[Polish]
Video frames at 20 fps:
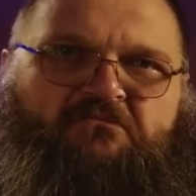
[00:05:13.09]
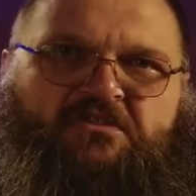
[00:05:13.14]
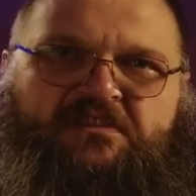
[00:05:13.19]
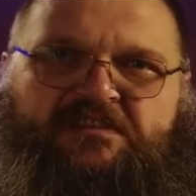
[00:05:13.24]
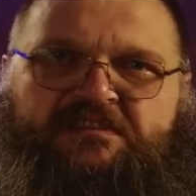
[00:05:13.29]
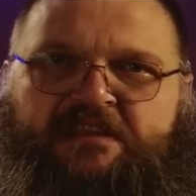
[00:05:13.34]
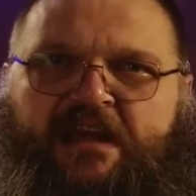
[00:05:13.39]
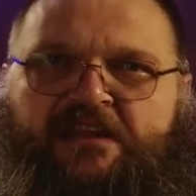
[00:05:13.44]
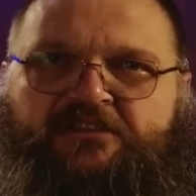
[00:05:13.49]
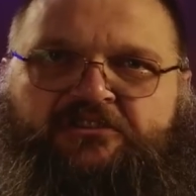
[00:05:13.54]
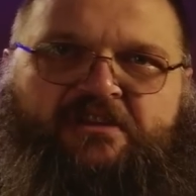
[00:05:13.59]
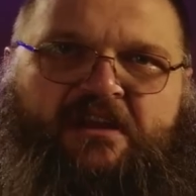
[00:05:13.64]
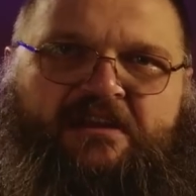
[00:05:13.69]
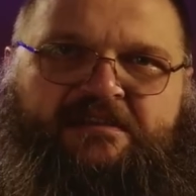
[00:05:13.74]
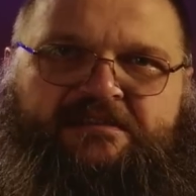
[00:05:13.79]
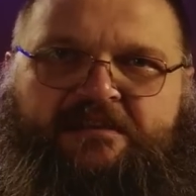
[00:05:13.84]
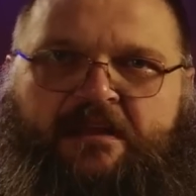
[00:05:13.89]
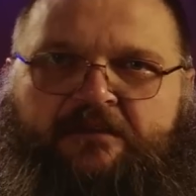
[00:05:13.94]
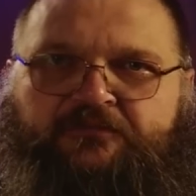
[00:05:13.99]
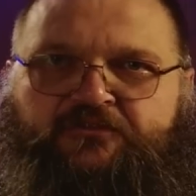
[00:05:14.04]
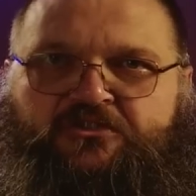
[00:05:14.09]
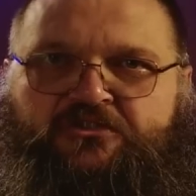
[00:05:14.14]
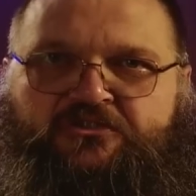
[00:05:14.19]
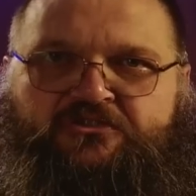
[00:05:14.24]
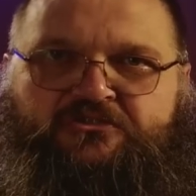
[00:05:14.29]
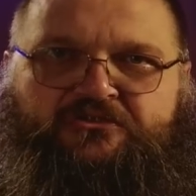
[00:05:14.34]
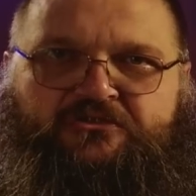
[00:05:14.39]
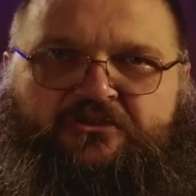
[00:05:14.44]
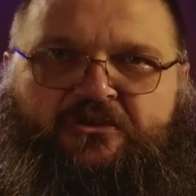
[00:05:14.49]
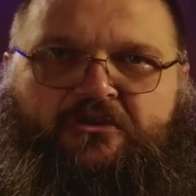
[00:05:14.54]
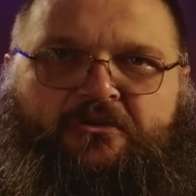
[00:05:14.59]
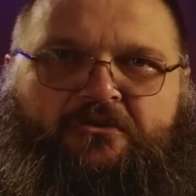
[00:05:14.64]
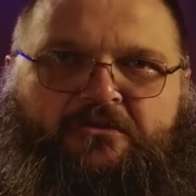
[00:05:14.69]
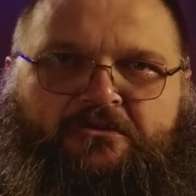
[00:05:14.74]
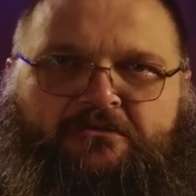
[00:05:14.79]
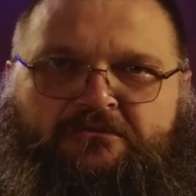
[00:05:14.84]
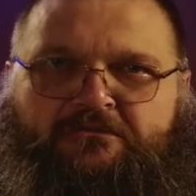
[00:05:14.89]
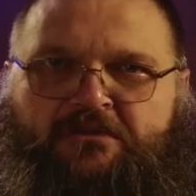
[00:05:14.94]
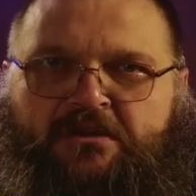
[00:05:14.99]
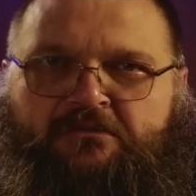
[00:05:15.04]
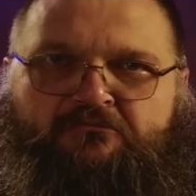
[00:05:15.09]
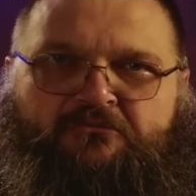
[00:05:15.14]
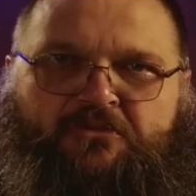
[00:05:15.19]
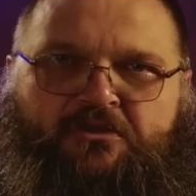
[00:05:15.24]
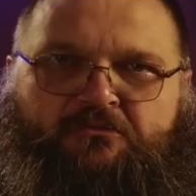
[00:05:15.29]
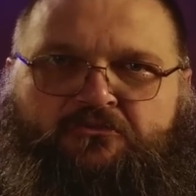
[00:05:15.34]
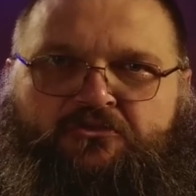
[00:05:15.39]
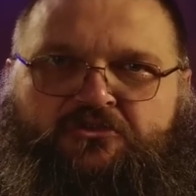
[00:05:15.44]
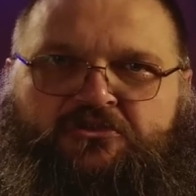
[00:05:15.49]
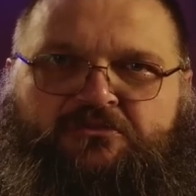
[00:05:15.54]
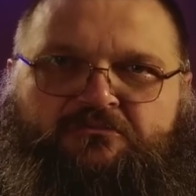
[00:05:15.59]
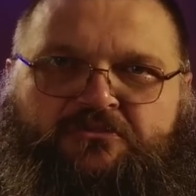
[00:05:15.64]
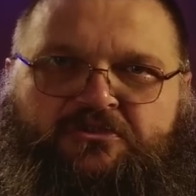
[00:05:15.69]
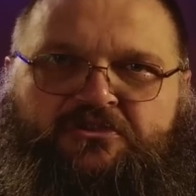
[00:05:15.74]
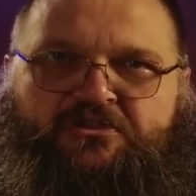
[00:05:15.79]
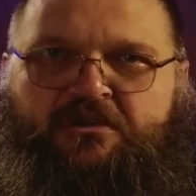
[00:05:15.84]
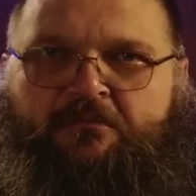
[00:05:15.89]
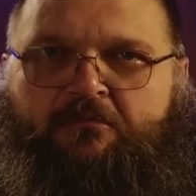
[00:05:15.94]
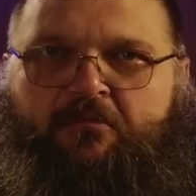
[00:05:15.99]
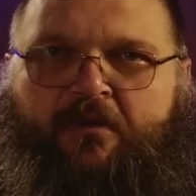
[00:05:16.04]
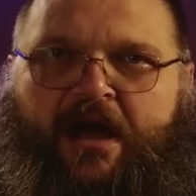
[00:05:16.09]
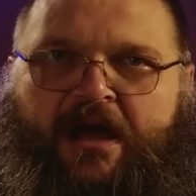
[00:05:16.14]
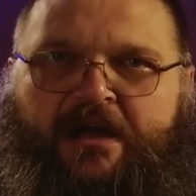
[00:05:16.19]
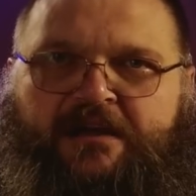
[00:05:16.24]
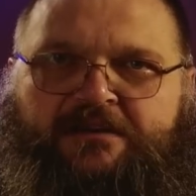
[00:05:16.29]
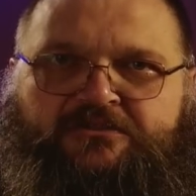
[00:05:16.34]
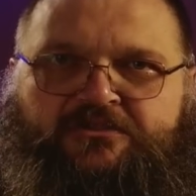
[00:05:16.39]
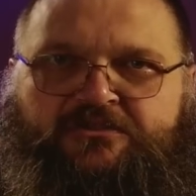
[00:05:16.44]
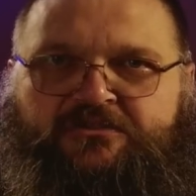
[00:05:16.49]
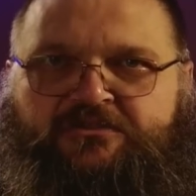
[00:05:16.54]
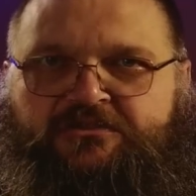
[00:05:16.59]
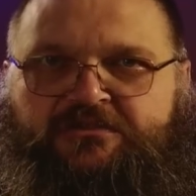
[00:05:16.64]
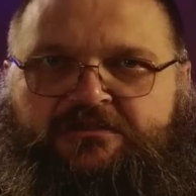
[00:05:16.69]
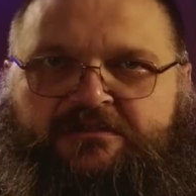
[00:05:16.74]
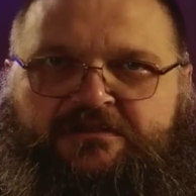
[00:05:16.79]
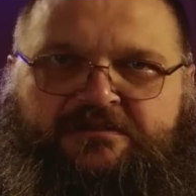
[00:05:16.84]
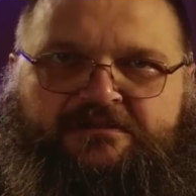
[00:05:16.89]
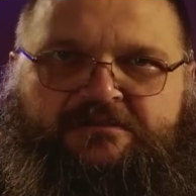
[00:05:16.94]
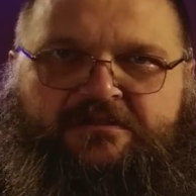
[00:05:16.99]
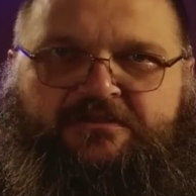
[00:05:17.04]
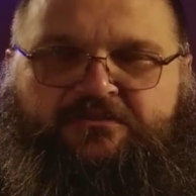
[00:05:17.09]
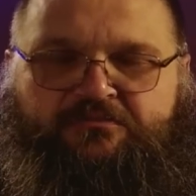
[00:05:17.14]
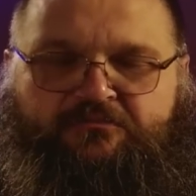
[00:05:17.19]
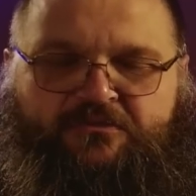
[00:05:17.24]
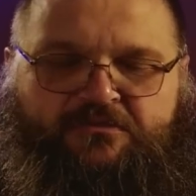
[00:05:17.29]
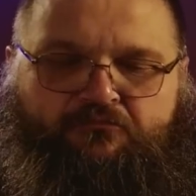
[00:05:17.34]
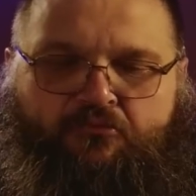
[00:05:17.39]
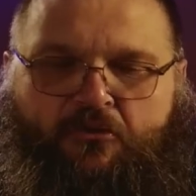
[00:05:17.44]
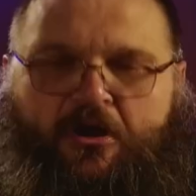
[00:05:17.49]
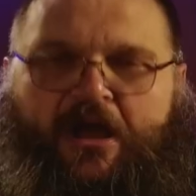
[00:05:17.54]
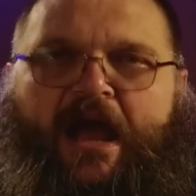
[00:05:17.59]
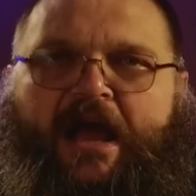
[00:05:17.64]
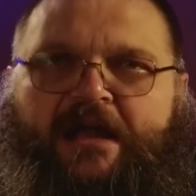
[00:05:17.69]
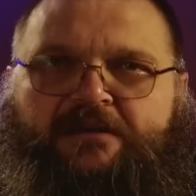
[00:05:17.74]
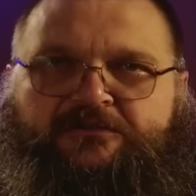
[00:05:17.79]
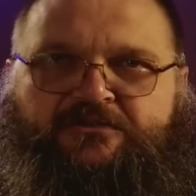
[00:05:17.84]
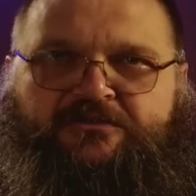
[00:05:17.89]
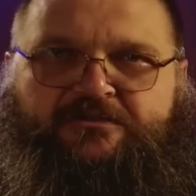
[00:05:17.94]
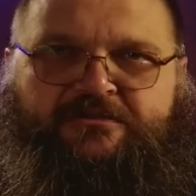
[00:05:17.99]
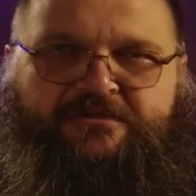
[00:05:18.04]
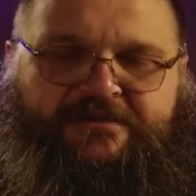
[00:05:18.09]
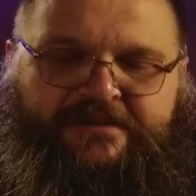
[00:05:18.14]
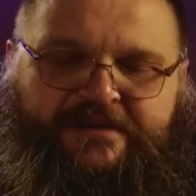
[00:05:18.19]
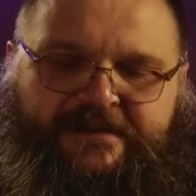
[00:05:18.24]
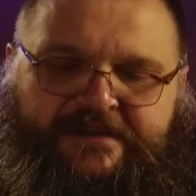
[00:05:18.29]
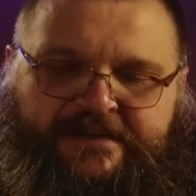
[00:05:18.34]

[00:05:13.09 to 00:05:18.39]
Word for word: stać nas na wszystko, nie, nie musimy się bać, jesteśmy bogaci.